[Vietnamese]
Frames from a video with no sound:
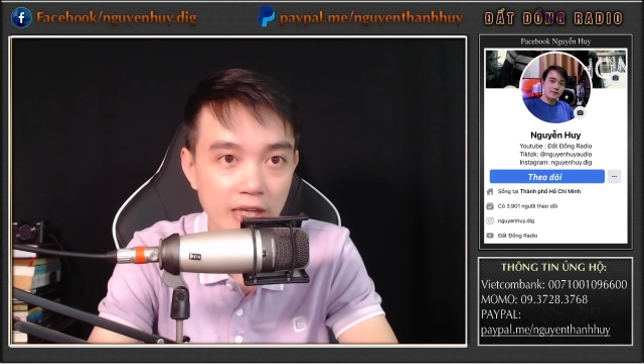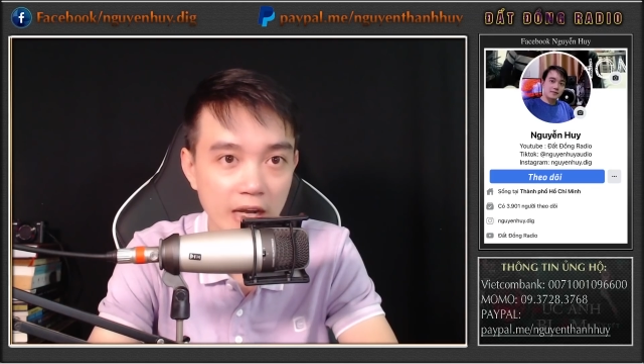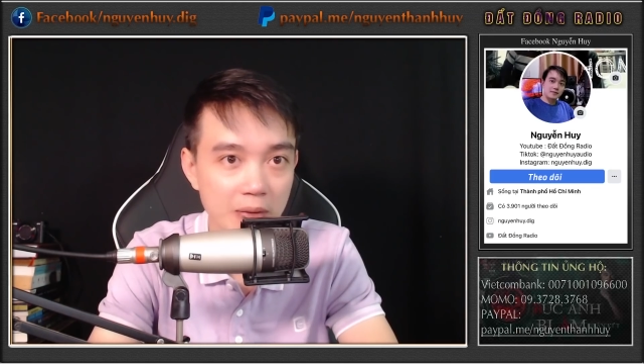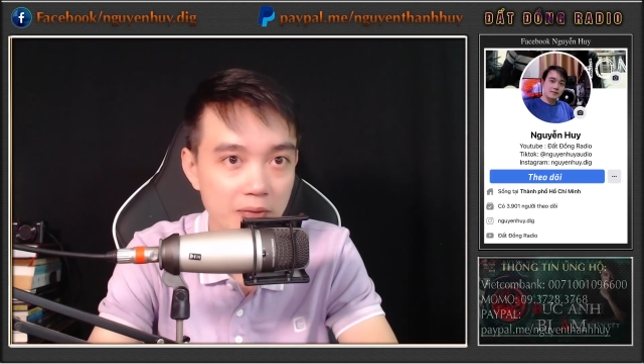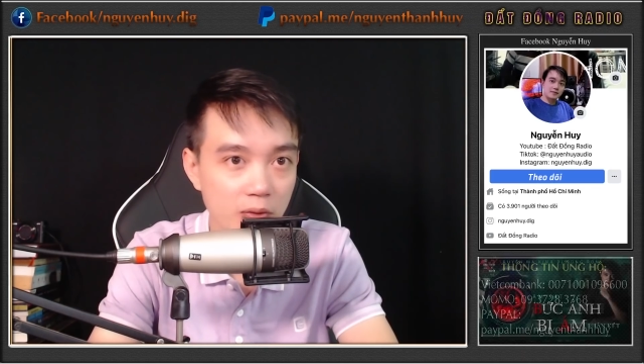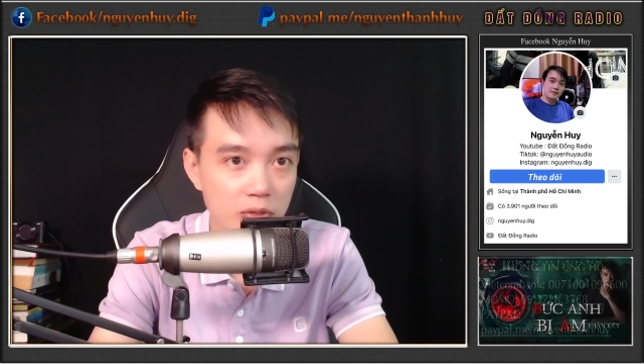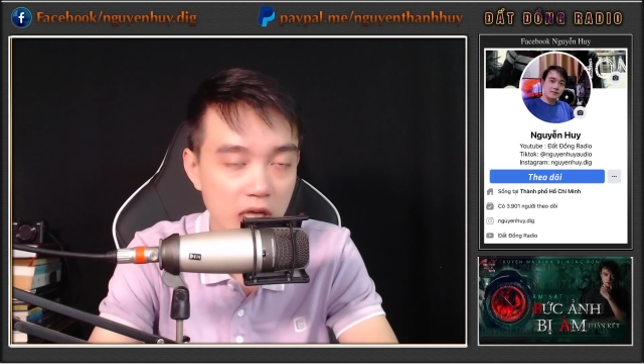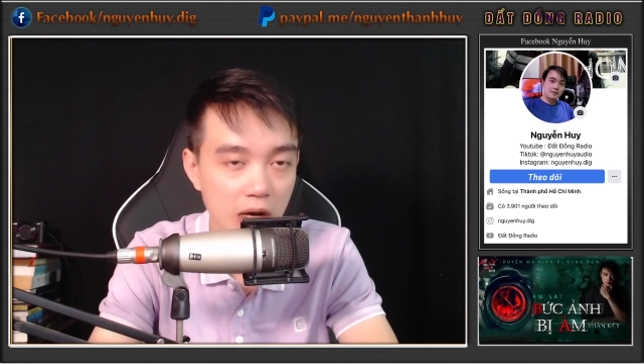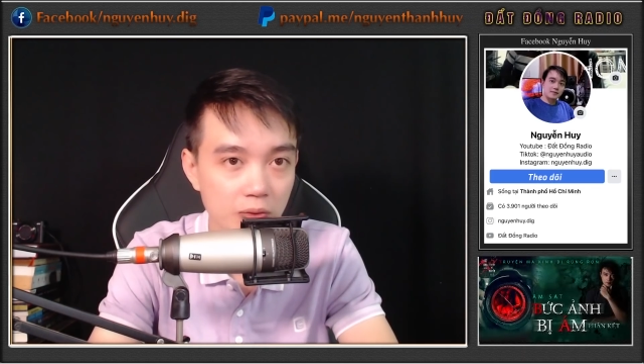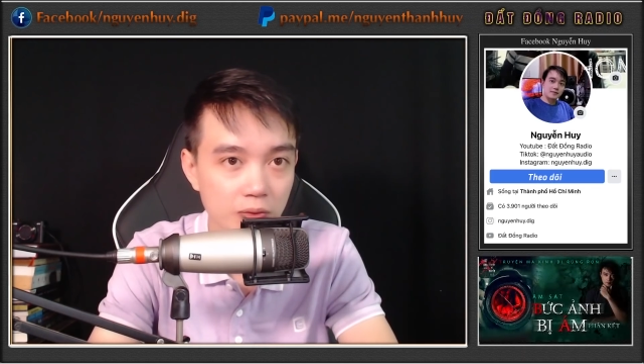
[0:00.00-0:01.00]
vài ba phút
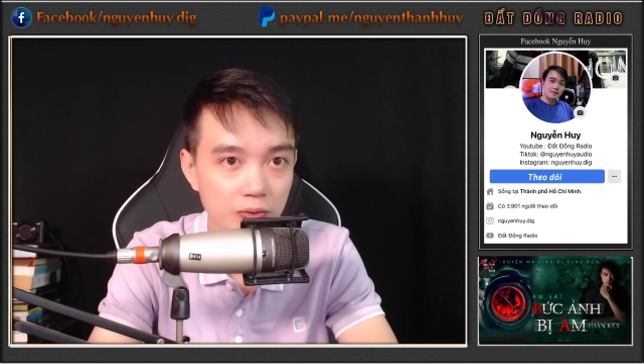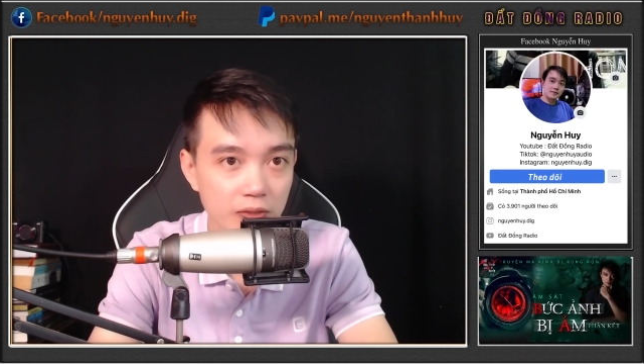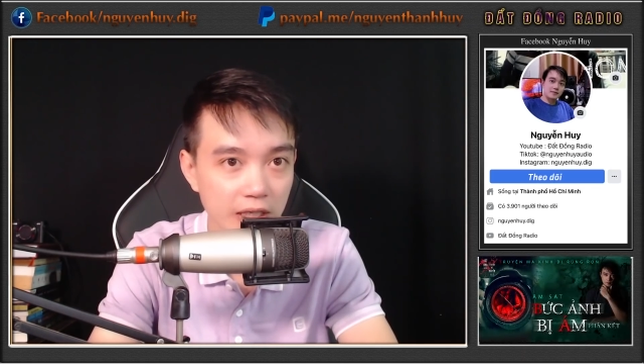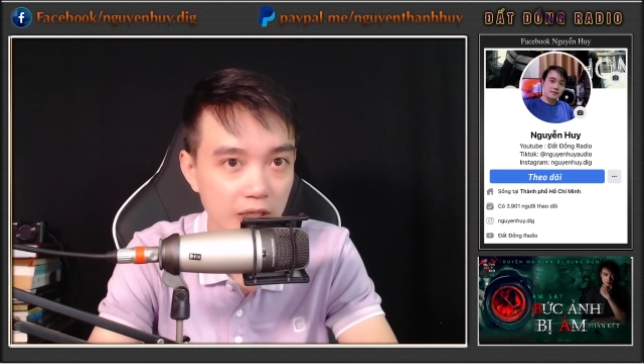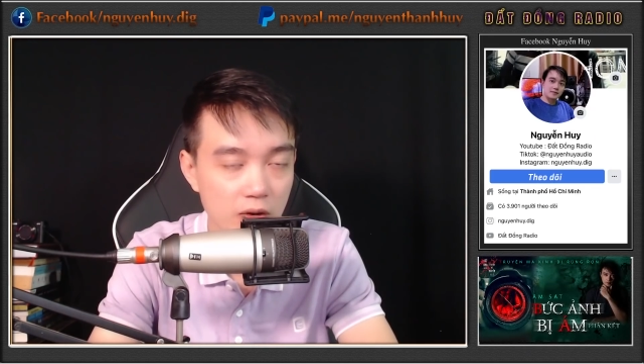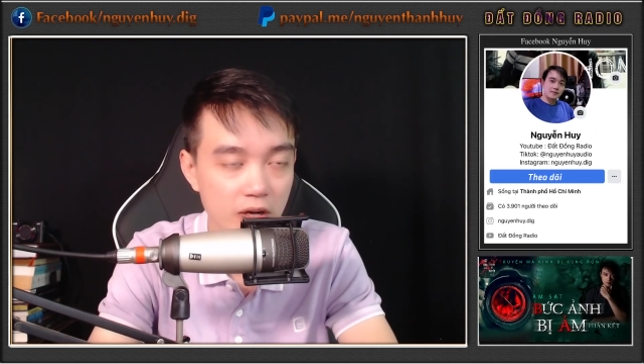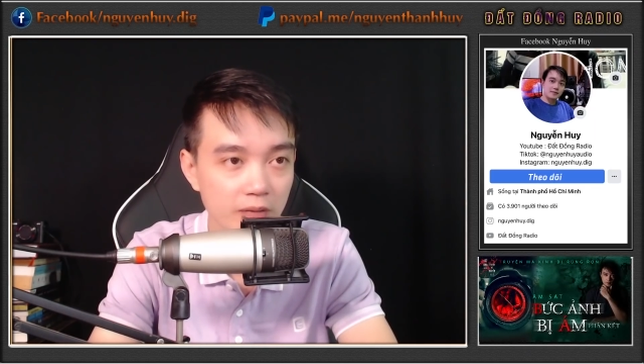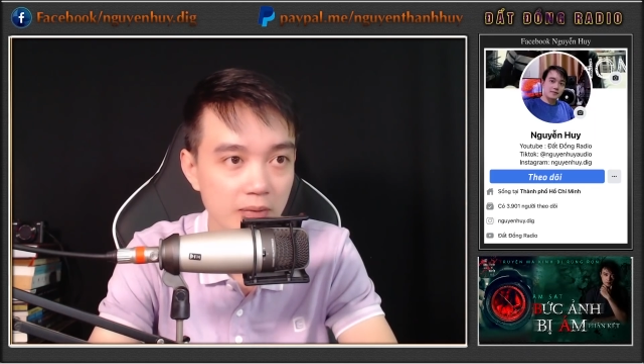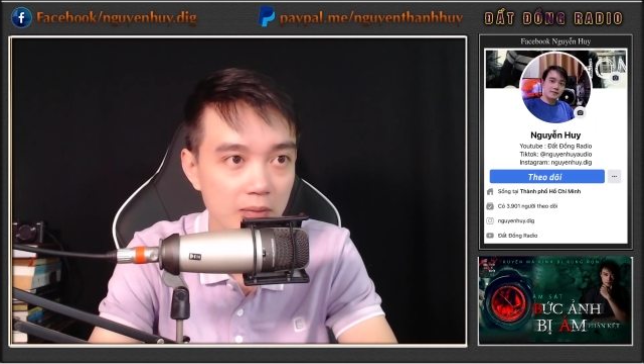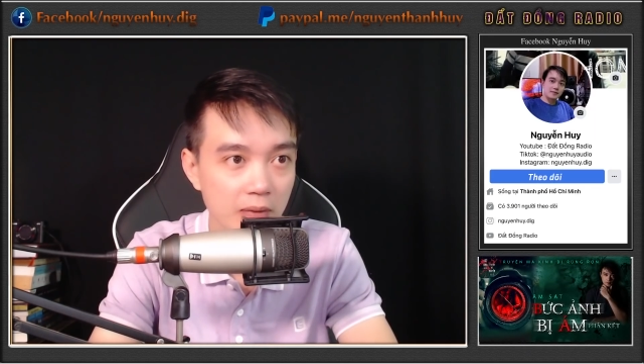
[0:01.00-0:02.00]
sau thì có người
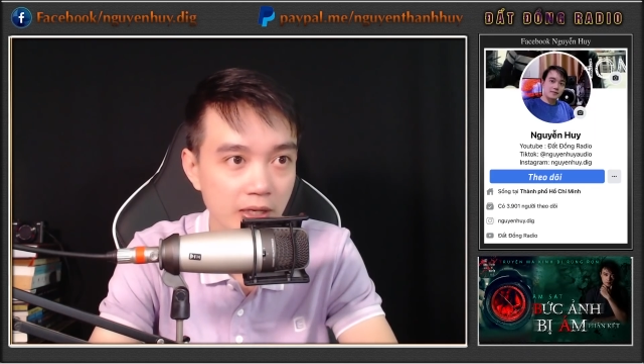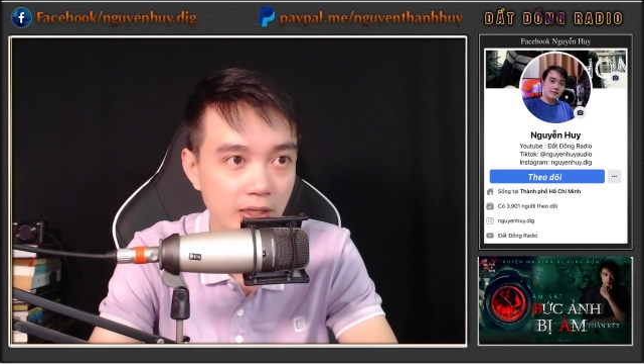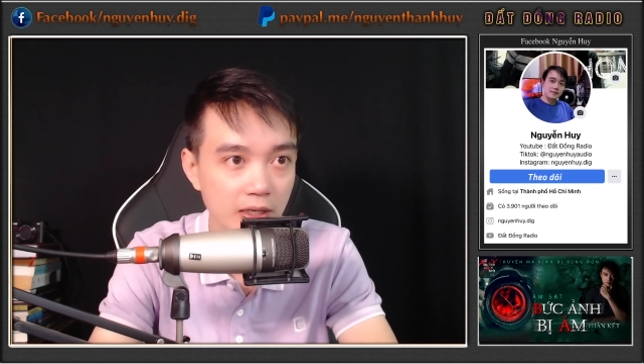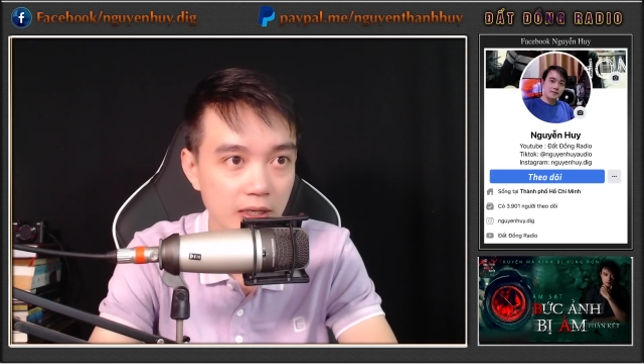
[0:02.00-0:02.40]
bắt máy.